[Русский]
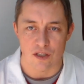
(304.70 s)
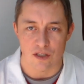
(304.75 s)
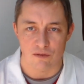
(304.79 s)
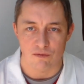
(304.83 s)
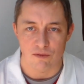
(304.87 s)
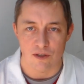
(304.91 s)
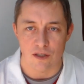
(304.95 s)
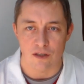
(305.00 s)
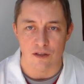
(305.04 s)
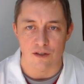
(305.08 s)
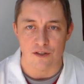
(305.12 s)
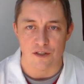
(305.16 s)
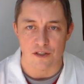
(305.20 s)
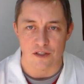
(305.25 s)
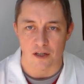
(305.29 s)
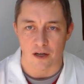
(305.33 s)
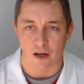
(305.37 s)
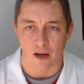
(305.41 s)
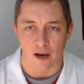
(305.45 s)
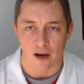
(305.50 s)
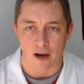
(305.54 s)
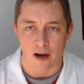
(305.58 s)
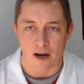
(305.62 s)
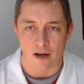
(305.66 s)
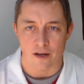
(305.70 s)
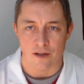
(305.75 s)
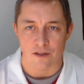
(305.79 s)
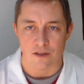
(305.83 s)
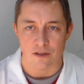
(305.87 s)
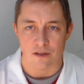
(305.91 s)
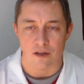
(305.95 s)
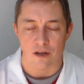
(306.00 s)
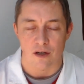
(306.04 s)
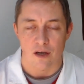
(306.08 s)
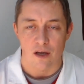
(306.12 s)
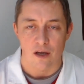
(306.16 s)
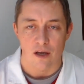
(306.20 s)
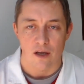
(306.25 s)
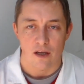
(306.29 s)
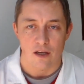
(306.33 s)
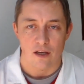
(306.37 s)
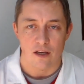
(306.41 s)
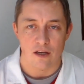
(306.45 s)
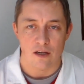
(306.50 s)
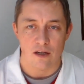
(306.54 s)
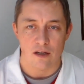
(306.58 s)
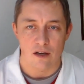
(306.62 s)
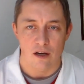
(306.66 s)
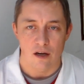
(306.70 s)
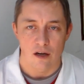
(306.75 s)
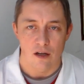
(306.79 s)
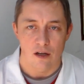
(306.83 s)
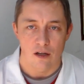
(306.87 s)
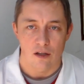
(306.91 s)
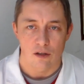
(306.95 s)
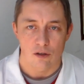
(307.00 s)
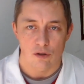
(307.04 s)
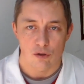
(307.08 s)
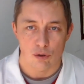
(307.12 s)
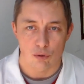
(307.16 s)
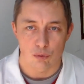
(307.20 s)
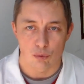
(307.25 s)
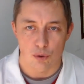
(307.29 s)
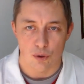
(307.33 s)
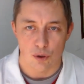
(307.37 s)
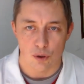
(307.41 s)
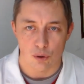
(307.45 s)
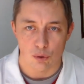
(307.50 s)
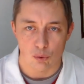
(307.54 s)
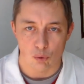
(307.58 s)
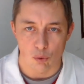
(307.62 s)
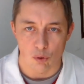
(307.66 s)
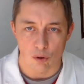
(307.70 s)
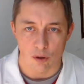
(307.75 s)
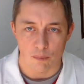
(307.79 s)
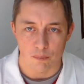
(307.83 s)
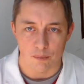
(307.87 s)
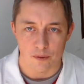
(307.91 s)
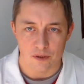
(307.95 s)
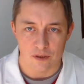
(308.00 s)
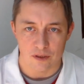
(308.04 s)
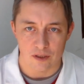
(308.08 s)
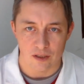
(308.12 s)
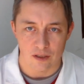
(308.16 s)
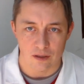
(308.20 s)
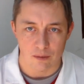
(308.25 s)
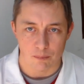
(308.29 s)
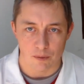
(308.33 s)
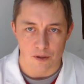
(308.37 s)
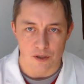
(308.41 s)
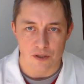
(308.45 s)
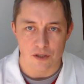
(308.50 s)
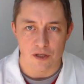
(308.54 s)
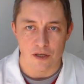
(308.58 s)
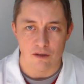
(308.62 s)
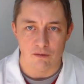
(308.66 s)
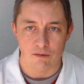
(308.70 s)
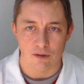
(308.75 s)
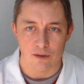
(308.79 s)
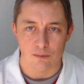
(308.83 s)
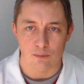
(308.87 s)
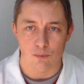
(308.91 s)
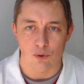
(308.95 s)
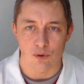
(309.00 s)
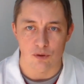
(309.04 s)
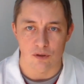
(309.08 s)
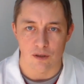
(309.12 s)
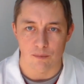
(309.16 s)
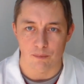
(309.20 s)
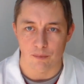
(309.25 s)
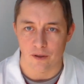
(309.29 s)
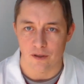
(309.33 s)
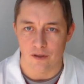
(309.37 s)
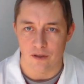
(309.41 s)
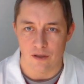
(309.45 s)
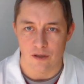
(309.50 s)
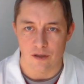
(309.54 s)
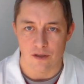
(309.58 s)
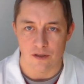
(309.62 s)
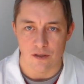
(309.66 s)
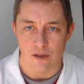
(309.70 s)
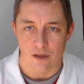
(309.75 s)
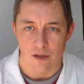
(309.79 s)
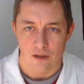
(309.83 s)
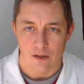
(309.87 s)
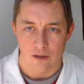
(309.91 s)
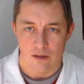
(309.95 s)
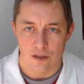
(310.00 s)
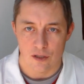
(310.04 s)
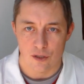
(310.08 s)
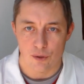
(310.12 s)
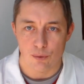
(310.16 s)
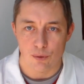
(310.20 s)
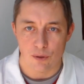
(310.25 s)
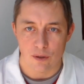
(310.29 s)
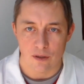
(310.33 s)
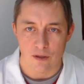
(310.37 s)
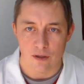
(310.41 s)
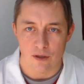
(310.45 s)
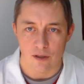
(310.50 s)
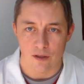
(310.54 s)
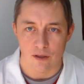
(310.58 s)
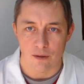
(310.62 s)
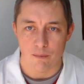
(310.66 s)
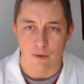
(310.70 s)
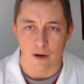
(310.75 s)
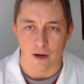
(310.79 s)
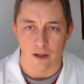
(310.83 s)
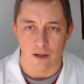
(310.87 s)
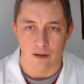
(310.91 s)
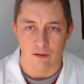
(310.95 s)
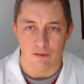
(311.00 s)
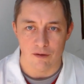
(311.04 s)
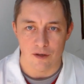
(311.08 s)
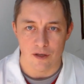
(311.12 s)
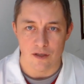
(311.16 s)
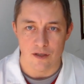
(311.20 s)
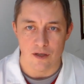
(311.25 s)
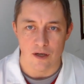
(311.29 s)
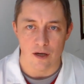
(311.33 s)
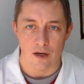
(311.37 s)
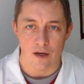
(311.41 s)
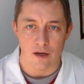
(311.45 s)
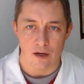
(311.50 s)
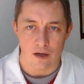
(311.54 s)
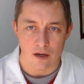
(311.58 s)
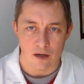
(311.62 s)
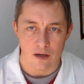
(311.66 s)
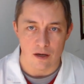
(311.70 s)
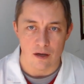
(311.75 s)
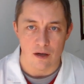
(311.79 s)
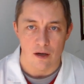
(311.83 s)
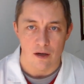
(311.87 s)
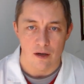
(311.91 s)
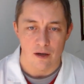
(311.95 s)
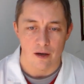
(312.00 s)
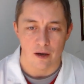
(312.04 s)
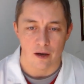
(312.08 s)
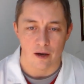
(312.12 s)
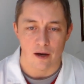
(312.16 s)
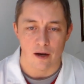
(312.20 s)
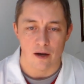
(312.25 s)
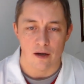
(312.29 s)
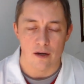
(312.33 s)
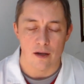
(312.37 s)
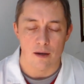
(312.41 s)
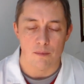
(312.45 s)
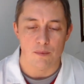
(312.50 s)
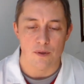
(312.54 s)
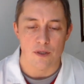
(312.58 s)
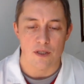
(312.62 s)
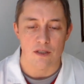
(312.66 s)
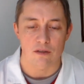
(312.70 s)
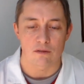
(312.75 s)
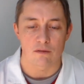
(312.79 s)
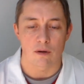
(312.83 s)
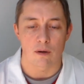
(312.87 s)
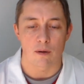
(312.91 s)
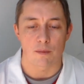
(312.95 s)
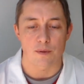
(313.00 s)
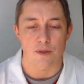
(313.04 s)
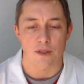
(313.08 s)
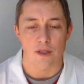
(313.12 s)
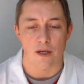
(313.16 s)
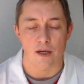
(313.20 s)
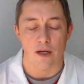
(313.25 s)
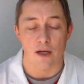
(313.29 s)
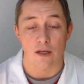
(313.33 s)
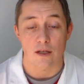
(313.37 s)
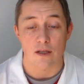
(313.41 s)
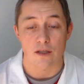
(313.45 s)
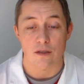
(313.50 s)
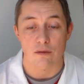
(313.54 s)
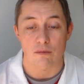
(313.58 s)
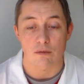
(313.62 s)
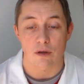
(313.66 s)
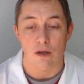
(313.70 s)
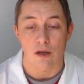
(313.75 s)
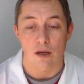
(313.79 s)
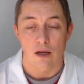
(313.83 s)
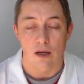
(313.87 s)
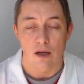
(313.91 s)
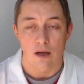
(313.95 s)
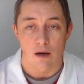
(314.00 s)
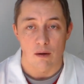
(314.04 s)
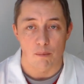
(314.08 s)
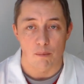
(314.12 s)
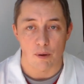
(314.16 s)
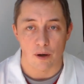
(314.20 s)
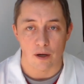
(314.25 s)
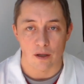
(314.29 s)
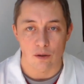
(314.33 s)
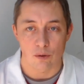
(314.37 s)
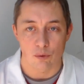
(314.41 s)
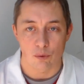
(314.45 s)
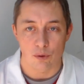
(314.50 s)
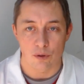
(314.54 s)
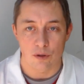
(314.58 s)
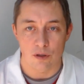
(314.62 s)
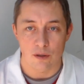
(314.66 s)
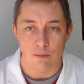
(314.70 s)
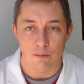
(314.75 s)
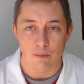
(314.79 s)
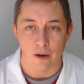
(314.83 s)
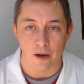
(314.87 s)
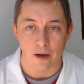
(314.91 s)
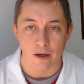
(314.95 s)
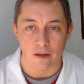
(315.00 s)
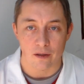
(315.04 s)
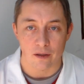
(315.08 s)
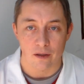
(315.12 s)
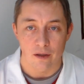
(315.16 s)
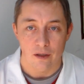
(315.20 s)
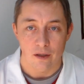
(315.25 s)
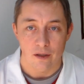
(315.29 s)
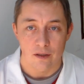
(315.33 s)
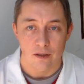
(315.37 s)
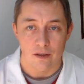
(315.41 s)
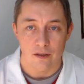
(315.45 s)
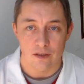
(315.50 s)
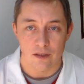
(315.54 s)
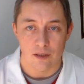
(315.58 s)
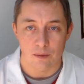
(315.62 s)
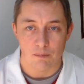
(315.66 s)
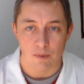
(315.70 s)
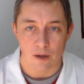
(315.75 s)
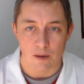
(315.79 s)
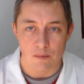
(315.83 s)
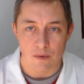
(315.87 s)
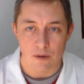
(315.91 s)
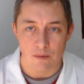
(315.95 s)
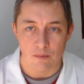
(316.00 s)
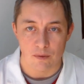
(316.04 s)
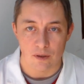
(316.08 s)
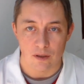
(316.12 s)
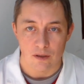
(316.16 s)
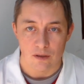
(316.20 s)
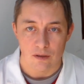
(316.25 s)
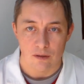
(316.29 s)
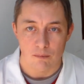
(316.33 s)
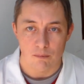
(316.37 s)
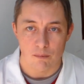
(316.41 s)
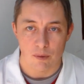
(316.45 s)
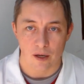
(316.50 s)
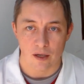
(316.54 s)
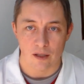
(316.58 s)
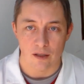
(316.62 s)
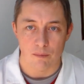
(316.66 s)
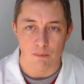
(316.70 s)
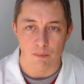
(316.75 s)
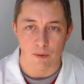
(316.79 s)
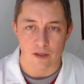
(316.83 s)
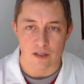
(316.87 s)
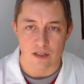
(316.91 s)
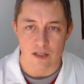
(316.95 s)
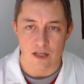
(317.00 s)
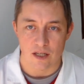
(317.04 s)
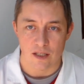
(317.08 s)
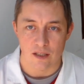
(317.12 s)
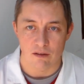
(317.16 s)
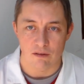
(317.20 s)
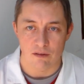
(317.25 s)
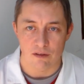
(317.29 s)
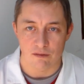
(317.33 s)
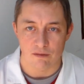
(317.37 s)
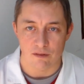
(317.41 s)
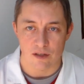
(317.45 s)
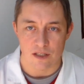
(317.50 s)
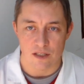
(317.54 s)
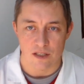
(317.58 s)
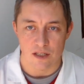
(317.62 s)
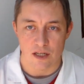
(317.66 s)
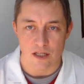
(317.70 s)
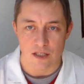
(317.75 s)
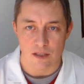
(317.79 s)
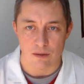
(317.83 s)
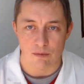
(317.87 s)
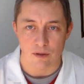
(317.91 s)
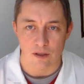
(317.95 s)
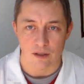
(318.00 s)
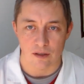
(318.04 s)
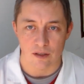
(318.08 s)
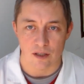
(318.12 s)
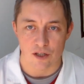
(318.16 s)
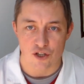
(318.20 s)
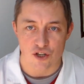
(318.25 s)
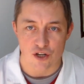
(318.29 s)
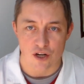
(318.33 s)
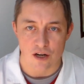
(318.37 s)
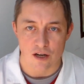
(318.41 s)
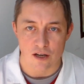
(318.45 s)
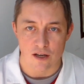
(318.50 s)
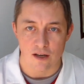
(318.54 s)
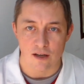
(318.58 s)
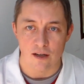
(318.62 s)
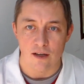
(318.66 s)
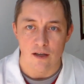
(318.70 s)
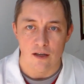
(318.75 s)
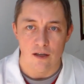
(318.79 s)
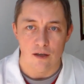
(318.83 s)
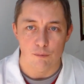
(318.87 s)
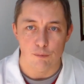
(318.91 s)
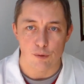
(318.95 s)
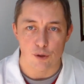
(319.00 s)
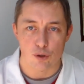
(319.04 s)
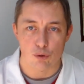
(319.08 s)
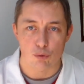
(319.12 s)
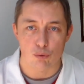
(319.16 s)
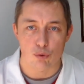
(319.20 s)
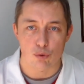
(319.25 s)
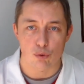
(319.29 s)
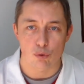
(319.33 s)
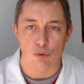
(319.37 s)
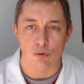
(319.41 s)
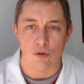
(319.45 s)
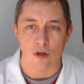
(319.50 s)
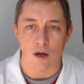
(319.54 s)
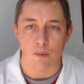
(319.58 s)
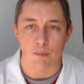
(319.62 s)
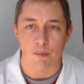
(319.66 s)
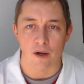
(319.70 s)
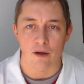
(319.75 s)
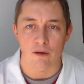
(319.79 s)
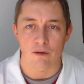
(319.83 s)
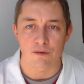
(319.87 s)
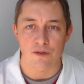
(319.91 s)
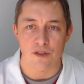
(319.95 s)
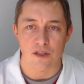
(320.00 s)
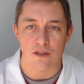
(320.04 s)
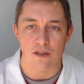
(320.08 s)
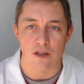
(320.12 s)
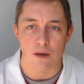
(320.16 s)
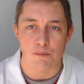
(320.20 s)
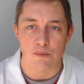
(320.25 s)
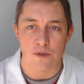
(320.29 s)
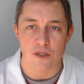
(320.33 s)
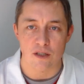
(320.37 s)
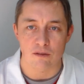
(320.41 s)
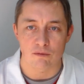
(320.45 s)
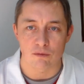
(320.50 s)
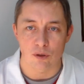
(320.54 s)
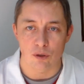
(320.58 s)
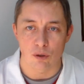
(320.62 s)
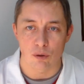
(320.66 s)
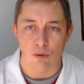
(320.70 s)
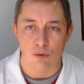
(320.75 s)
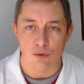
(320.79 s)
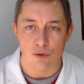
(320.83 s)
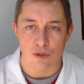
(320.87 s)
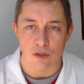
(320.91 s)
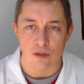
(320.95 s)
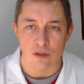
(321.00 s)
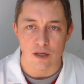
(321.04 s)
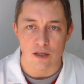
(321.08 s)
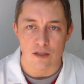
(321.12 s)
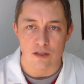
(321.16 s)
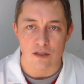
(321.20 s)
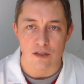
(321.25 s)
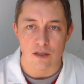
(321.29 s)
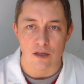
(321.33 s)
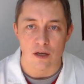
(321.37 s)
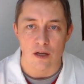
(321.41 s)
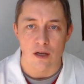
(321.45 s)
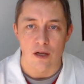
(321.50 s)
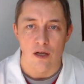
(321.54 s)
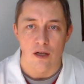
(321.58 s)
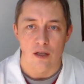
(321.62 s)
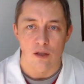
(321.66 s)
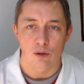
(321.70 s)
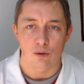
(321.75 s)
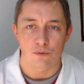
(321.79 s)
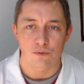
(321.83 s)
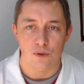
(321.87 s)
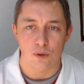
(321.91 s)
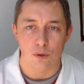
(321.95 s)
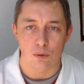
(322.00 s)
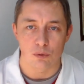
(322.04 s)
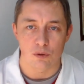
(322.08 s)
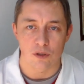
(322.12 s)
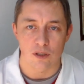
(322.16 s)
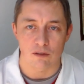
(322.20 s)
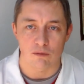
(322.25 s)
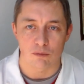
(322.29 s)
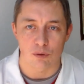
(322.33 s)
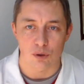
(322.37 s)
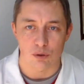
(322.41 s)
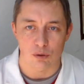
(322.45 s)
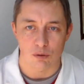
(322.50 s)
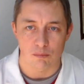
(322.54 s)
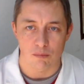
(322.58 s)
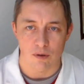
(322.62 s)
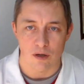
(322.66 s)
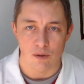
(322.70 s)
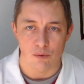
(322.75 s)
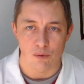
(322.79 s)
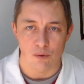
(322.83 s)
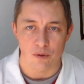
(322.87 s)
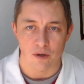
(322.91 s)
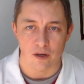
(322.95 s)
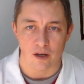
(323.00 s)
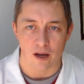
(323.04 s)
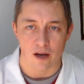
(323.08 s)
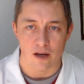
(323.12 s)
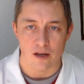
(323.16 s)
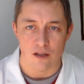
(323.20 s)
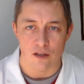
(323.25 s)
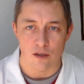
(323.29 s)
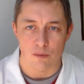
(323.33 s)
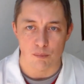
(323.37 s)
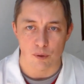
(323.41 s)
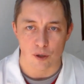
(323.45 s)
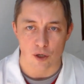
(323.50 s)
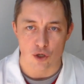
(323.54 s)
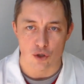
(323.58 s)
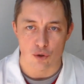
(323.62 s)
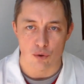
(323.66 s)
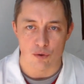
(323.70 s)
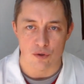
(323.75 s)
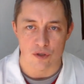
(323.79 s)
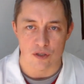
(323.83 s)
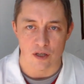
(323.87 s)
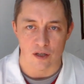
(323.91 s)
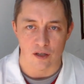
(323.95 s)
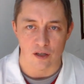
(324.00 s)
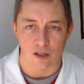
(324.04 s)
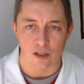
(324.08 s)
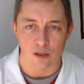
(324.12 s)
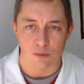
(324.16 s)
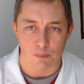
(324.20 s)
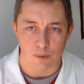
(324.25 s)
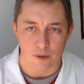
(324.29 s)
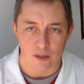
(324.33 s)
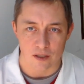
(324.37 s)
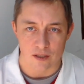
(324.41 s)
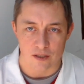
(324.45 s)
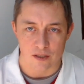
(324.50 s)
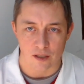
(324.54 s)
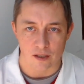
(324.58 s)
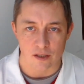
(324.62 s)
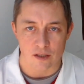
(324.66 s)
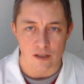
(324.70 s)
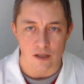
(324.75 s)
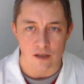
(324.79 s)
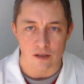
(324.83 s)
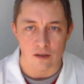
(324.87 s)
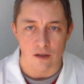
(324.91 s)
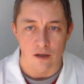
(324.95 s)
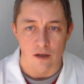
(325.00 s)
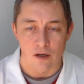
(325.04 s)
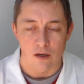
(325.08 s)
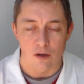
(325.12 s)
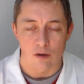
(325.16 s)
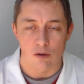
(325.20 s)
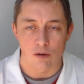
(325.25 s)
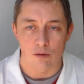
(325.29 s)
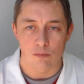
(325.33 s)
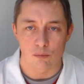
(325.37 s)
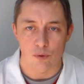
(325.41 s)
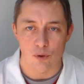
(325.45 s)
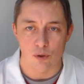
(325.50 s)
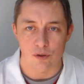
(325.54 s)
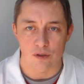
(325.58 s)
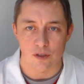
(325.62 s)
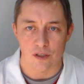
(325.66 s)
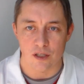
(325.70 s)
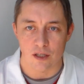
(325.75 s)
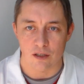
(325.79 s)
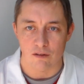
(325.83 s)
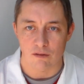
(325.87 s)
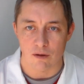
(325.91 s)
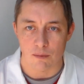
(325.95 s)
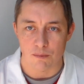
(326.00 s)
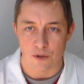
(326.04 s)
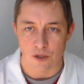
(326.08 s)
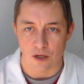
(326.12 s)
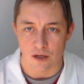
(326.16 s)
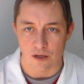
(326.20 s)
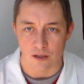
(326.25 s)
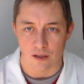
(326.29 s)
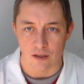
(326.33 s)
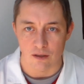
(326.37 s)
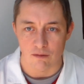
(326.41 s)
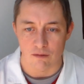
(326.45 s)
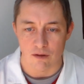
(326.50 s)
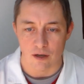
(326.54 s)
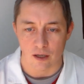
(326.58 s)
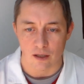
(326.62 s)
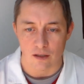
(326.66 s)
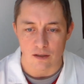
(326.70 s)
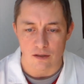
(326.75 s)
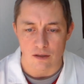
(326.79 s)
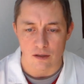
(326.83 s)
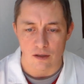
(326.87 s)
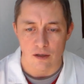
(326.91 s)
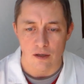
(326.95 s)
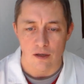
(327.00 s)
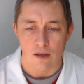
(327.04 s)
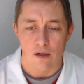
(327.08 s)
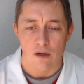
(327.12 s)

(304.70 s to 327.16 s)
к действительности, к реальности. И слушая только пациента, почти невозможно определить, действительно ли это бредовая идея или реально описываемые обстоятельства. Параноидный бред – где помимо бреда преследования, воздействия, отношения присутствуют, как правило, всегда псевдогаллюцинации, но в силу того, что больной крайне напряжен, закрыт, подозрителен, он может о них вообще не говорить.